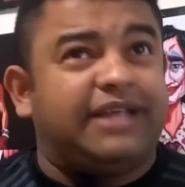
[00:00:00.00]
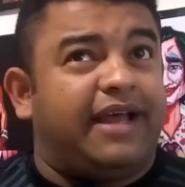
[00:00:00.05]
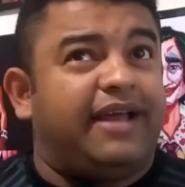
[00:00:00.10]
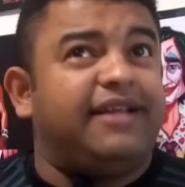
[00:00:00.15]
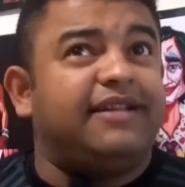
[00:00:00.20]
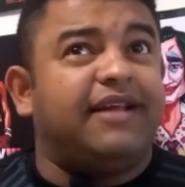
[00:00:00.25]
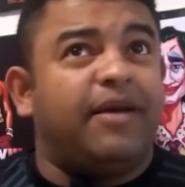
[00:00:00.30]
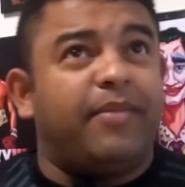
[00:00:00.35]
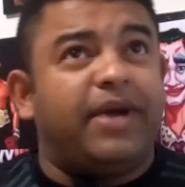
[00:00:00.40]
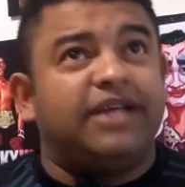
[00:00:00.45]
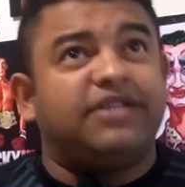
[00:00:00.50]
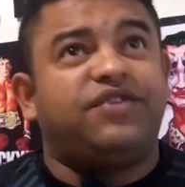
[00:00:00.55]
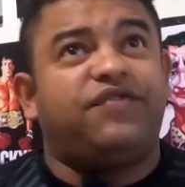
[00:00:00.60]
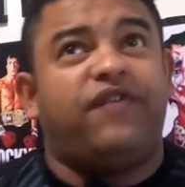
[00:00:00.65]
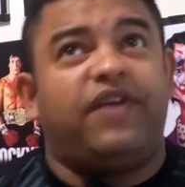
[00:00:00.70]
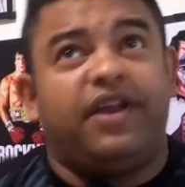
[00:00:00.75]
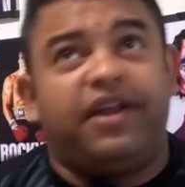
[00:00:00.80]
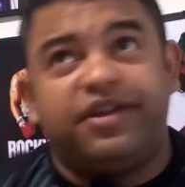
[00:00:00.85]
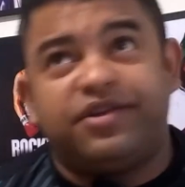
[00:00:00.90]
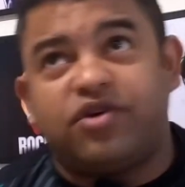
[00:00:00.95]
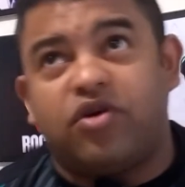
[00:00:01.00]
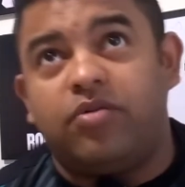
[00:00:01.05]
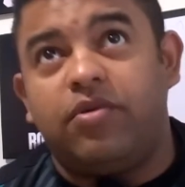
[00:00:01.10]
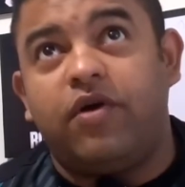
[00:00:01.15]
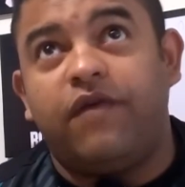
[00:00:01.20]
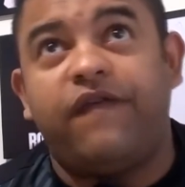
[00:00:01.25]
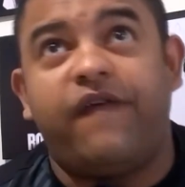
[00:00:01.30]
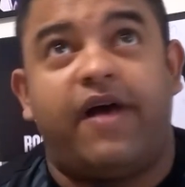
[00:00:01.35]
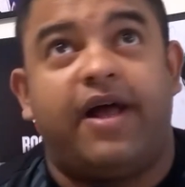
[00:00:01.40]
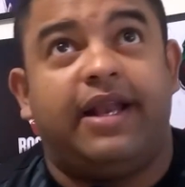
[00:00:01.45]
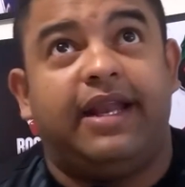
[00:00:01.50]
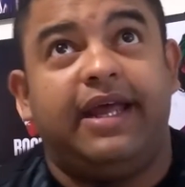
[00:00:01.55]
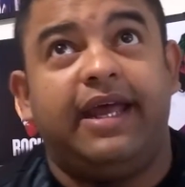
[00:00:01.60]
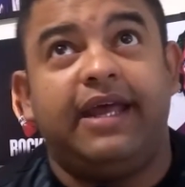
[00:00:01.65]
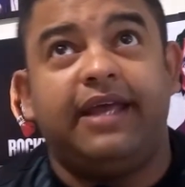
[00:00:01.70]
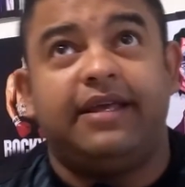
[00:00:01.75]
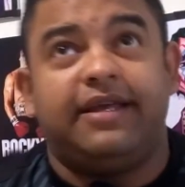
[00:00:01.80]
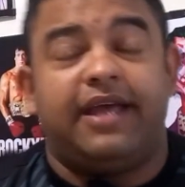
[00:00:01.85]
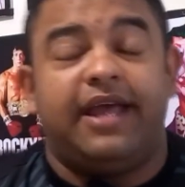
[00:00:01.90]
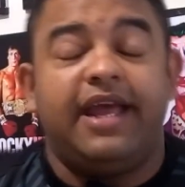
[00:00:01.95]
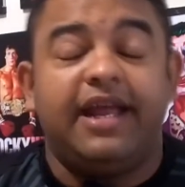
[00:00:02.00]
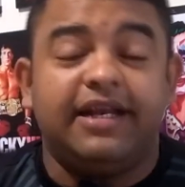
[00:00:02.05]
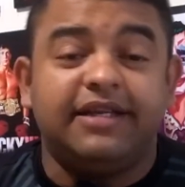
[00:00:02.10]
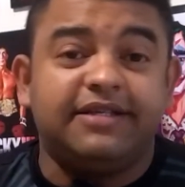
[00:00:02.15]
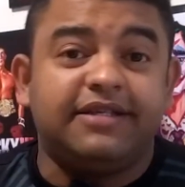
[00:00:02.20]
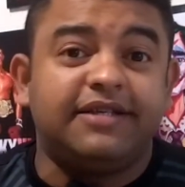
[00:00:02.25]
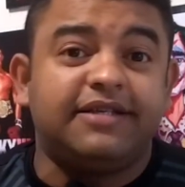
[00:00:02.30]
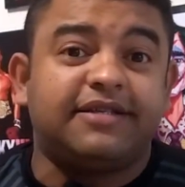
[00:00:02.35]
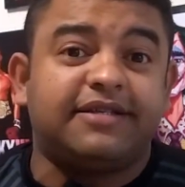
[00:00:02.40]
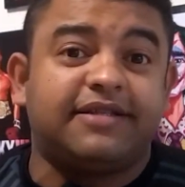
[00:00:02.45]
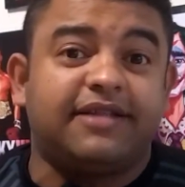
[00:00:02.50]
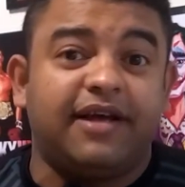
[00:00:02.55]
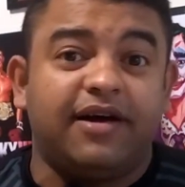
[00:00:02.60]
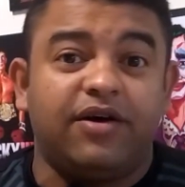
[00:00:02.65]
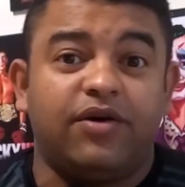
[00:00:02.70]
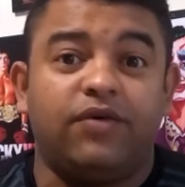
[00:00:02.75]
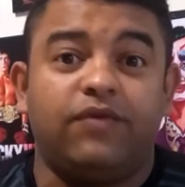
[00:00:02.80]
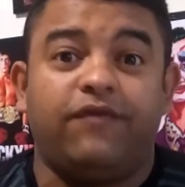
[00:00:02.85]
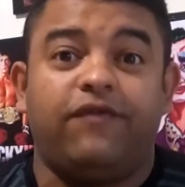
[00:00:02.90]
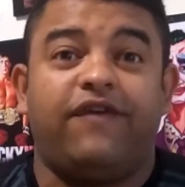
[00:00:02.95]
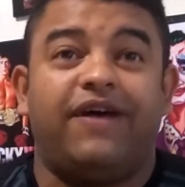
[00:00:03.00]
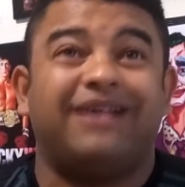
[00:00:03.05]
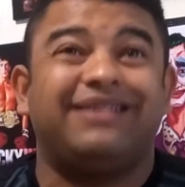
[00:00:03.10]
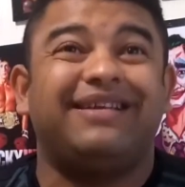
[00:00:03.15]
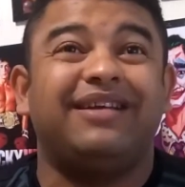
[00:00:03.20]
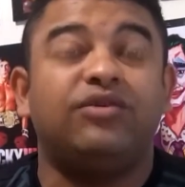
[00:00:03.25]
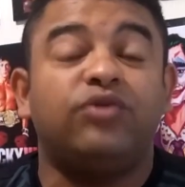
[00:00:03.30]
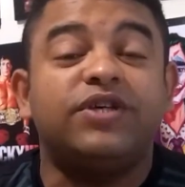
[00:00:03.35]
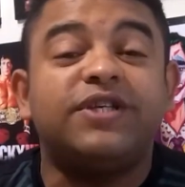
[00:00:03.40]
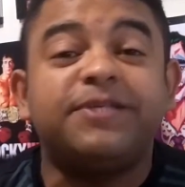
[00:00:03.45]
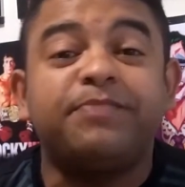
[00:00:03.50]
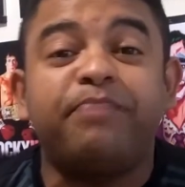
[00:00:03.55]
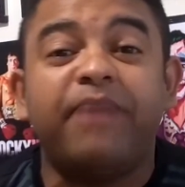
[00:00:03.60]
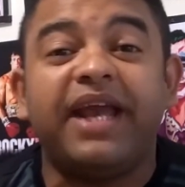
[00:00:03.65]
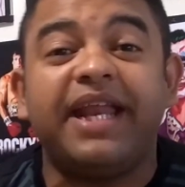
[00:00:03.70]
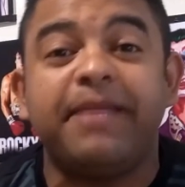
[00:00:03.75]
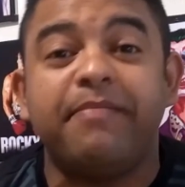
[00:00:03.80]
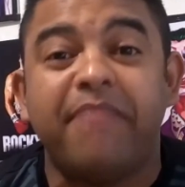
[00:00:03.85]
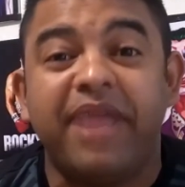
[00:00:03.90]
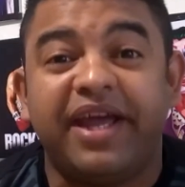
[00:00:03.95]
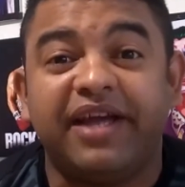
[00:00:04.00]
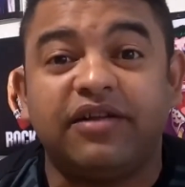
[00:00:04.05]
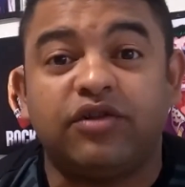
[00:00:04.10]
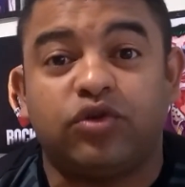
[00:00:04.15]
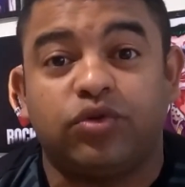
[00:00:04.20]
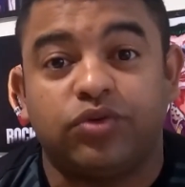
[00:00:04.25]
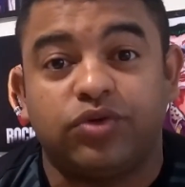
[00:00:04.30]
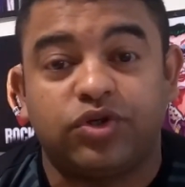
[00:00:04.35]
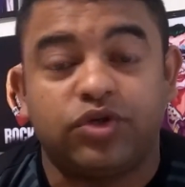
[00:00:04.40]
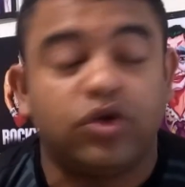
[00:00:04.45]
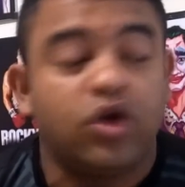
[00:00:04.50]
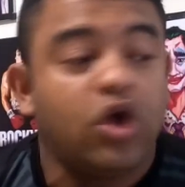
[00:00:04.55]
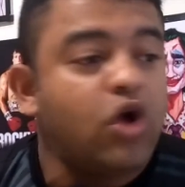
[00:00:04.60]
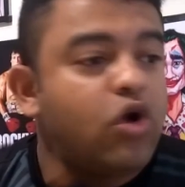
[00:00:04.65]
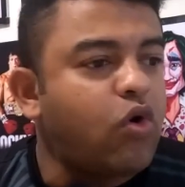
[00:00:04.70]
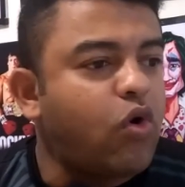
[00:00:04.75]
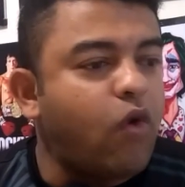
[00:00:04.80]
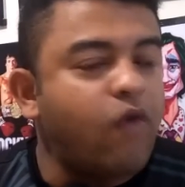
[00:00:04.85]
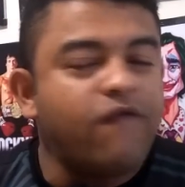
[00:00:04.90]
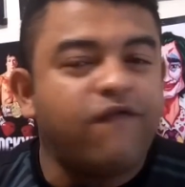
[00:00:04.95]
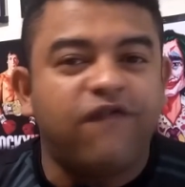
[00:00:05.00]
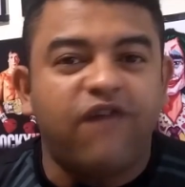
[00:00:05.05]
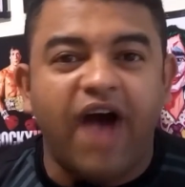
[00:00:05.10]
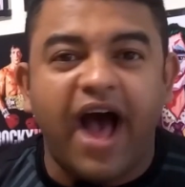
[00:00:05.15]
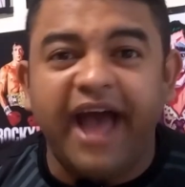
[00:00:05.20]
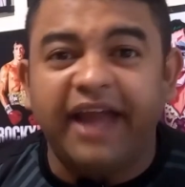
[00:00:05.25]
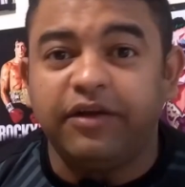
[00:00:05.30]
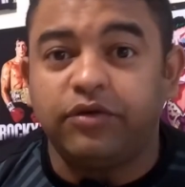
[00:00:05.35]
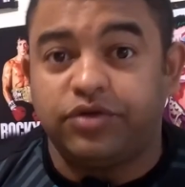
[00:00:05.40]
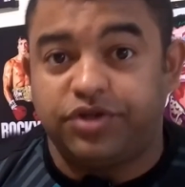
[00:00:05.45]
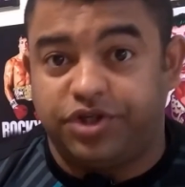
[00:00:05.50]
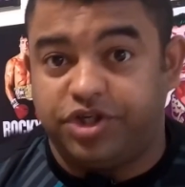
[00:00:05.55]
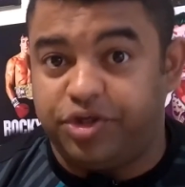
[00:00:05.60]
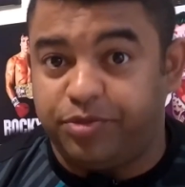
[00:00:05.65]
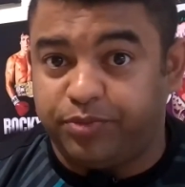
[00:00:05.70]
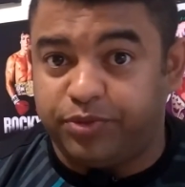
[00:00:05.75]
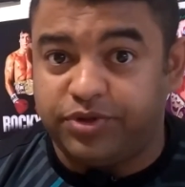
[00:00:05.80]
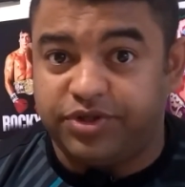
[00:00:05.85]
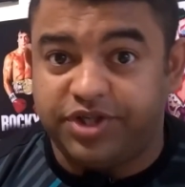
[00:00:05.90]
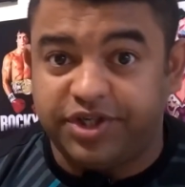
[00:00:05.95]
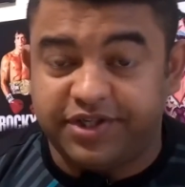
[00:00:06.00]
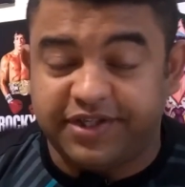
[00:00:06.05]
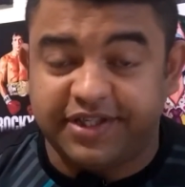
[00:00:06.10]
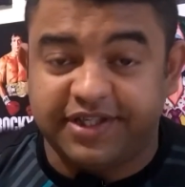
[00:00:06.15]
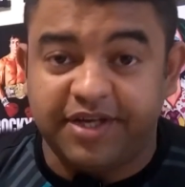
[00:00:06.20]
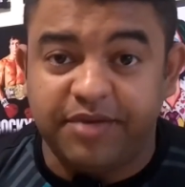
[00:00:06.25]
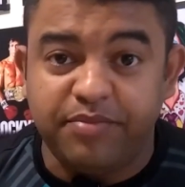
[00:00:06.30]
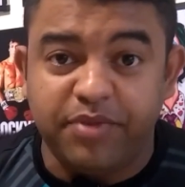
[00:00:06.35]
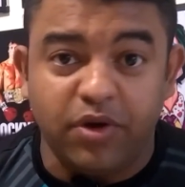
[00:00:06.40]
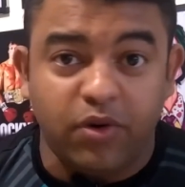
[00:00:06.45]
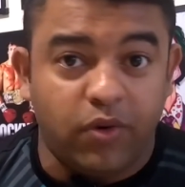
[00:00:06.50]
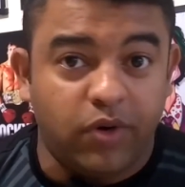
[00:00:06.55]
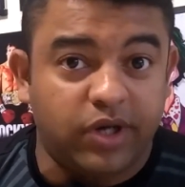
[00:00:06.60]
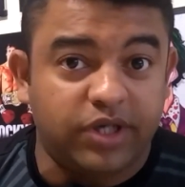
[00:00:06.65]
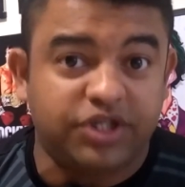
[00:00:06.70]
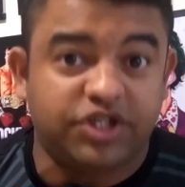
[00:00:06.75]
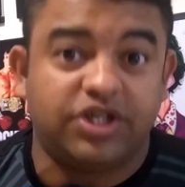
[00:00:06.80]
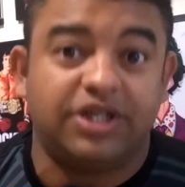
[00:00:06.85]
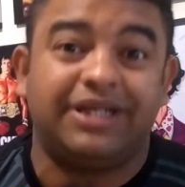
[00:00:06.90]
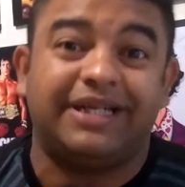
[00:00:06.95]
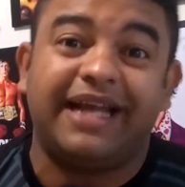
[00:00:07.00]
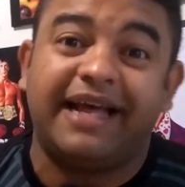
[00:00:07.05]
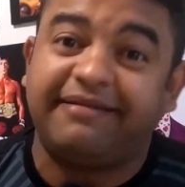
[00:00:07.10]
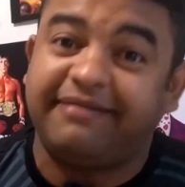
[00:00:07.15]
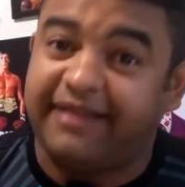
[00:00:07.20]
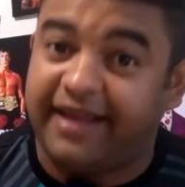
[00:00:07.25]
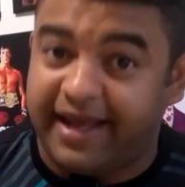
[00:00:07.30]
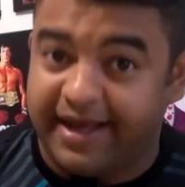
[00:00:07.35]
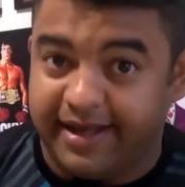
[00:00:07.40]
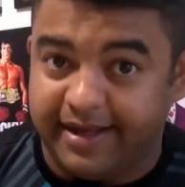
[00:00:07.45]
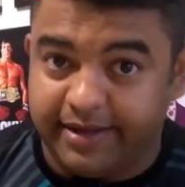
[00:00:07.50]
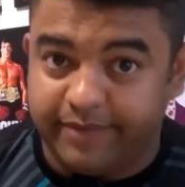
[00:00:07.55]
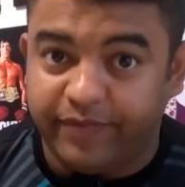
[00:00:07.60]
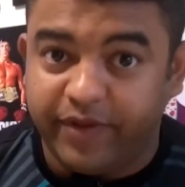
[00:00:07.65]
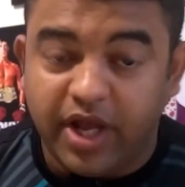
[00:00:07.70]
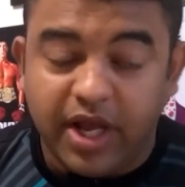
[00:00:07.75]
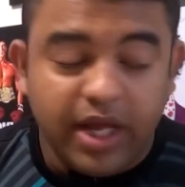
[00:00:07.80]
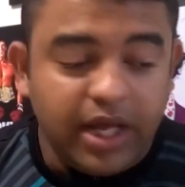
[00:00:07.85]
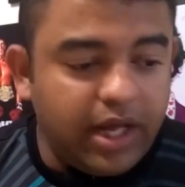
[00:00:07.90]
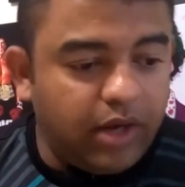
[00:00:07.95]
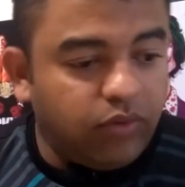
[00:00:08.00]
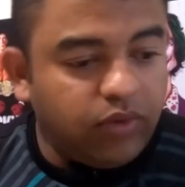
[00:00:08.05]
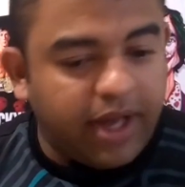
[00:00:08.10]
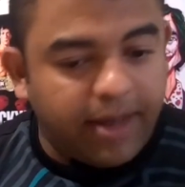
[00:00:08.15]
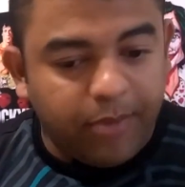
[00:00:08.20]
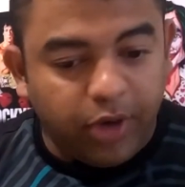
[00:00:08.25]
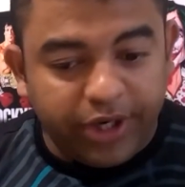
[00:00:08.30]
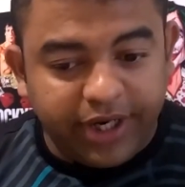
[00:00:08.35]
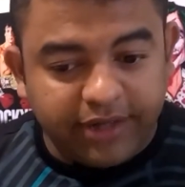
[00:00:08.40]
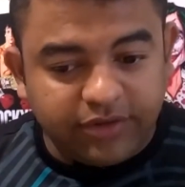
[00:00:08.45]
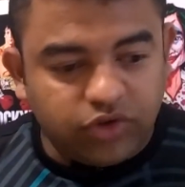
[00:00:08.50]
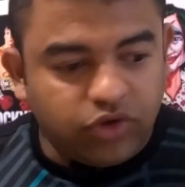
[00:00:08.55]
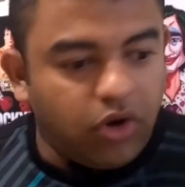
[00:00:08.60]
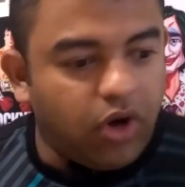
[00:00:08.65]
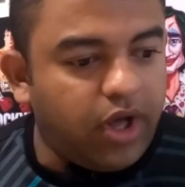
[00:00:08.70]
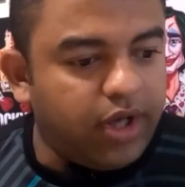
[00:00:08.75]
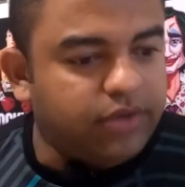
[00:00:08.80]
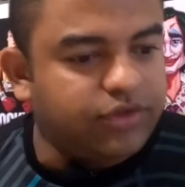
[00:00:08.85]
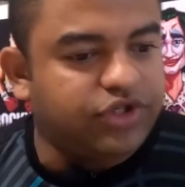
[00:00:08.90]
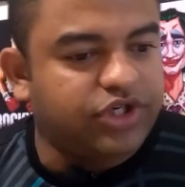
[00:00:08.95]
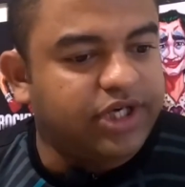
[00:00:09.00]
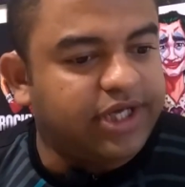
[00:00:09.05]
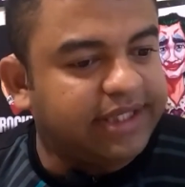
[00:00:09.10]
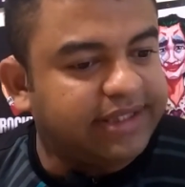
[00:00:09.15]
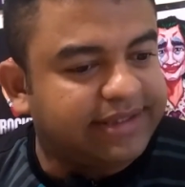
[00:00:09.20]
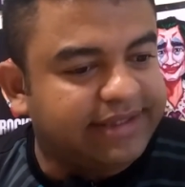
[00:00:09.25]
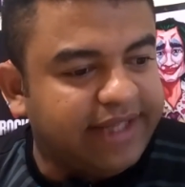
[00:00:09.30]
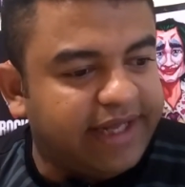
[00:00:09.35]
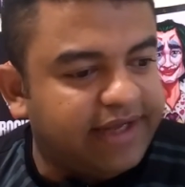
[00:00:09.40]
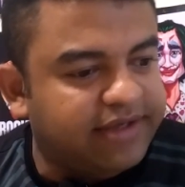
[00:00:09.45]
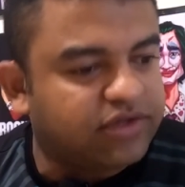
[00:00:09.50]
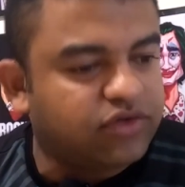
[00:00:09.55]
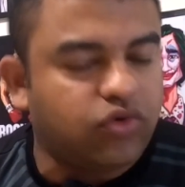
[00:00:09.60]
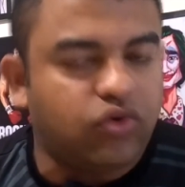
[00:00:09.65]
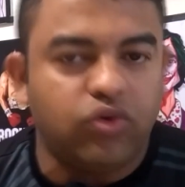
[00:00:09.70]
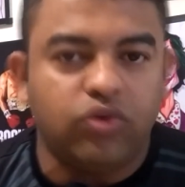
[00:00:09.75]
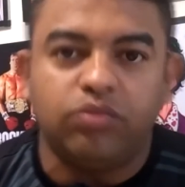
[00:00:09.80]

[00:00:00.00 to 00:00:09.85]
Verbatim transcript: é ainda mais diferente, como eu falei, eles estão fazendo experimentos com vários tipos de simbionte na Terra. É um laboratório gigantesco,